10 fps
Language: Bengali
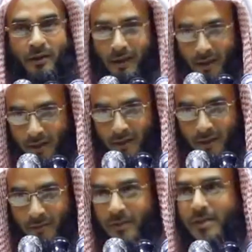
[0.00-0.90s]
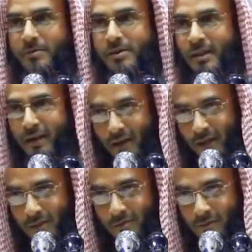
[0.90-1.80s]
হ্যাঁ বেশি বেশি দান
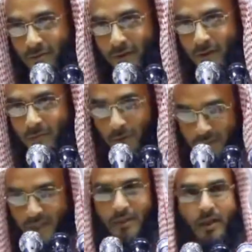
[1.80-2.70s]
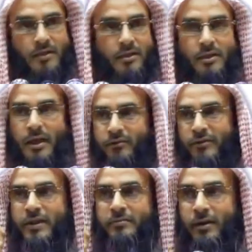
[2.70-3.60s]
খেরাত করবে পয়সা নাই যে জেহাদ
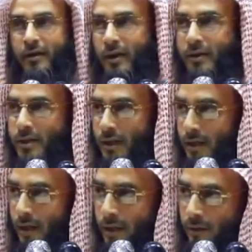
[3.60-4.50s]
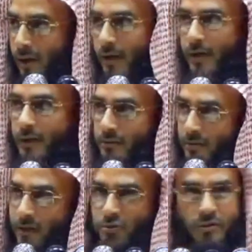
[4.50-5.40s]
ফিসাবিল্লা সে ঘোড়া কিনে দেবে
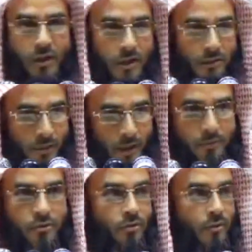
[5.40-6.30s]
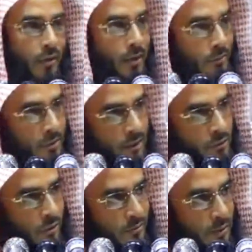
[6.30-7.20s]
আর উঠ কিনে দেবে আর অস্ত্র কিনে দেবে সাজ
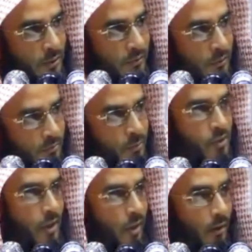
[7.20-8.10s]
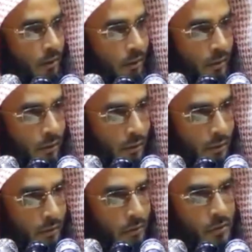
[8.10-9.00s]
সরঞ্জাম দেবে পয়সা নেই
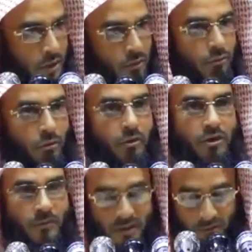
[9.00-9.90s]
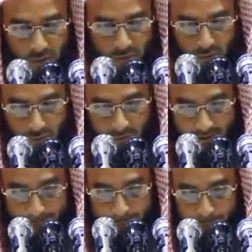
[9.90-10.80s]
তো যেটুকু করতে পারছে ওইটুকু
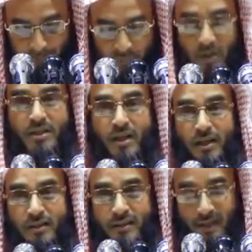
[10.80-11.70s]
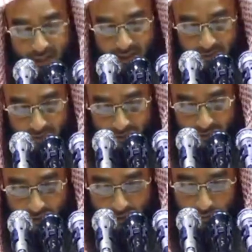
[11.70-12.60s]
করছে পয়সা নাই যে জাকাত দেবে
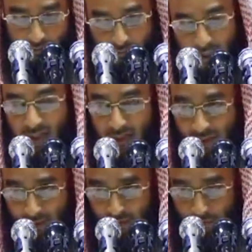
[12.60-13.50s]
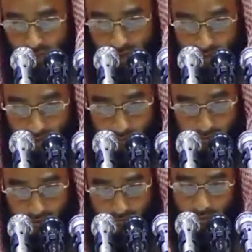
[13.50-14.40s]
ইত্যাদি মেলা নেকামল পয়সা দিয়ে করা যেতে